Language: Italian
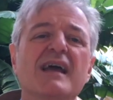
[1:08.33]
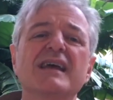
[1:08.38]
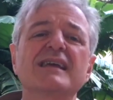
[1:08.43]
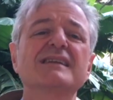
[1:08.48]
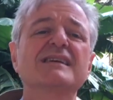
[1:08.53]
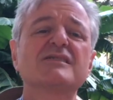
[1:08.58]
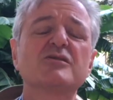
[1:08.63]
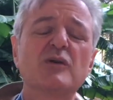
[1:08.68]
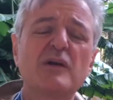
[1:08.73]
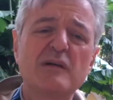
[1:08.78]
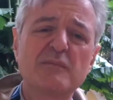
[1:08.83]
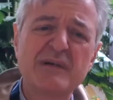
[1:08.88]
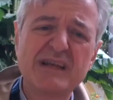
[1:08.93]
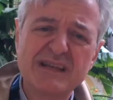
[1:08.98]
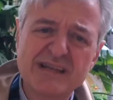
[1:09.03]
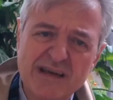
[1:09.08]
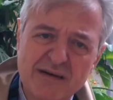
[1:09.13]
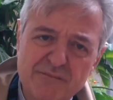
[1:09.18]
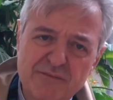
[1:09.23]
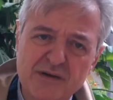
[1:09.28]
che
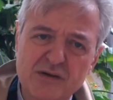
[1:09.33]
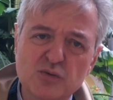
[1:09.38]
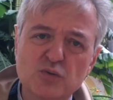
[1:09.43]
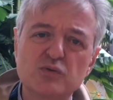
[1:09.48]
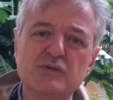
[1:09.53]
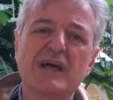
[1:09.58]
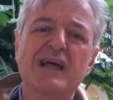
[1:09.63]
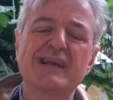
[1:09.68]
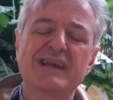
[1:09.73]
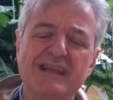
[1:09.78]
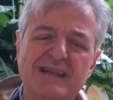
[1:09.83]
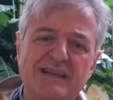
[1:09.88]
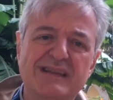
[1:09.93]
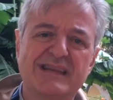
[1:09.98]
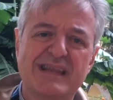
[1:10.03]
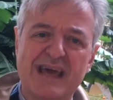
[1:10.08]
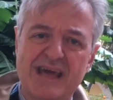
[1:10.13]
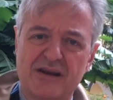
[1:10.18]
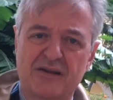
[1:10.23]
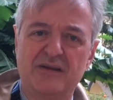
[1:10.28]
naturalmente è avvenuta
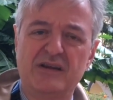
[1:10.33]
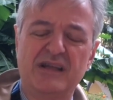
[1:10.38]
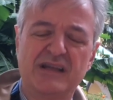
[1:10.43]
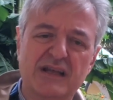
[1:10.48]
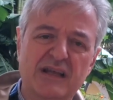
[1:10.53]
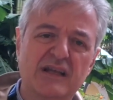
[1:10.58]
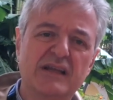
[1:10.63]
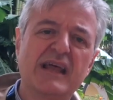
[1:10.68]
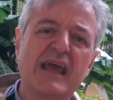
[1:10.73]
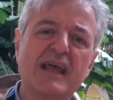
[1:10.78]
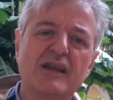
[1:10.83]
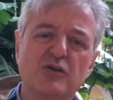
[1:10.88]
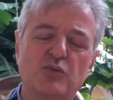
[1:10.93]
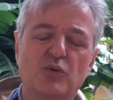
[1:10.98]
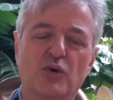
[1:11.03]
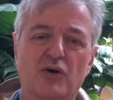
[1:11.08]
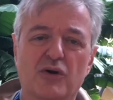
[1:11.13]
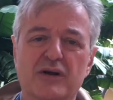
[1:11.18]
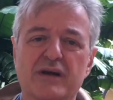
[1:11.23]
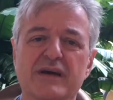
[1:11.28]
all'interno dei
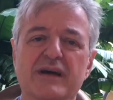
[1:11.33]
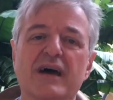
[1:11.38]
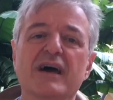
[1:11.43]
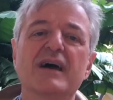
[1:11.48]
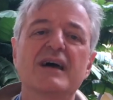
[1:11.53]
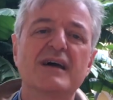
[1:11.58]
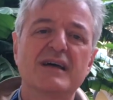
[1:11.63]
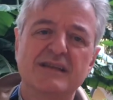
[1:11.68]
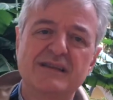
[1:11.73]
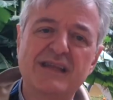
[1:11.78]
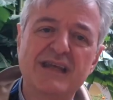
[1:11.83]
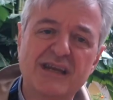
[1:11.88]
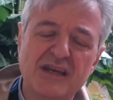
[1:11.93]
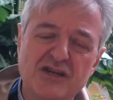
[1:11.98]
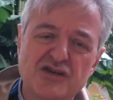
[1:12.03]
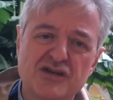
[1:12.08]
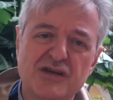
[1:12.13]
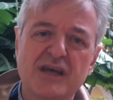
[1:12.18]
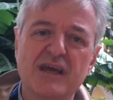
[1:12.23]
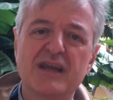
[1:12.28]
network di
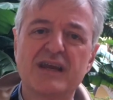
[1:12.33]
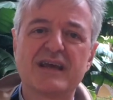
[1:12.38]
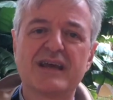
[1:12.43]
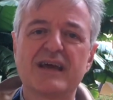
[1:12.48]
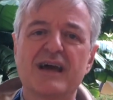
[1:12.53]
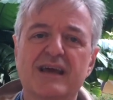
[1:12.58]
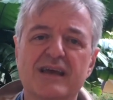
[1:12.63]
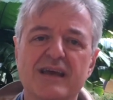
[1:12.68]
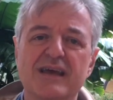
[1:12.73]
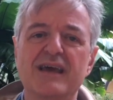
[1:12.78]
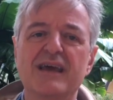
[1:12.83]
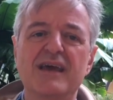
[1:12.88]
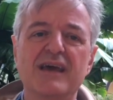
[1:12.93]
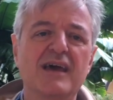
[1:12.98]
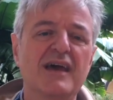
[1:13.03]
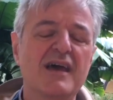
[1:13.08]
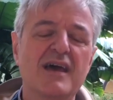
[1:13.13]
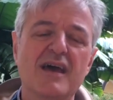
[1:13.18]
ricerca che,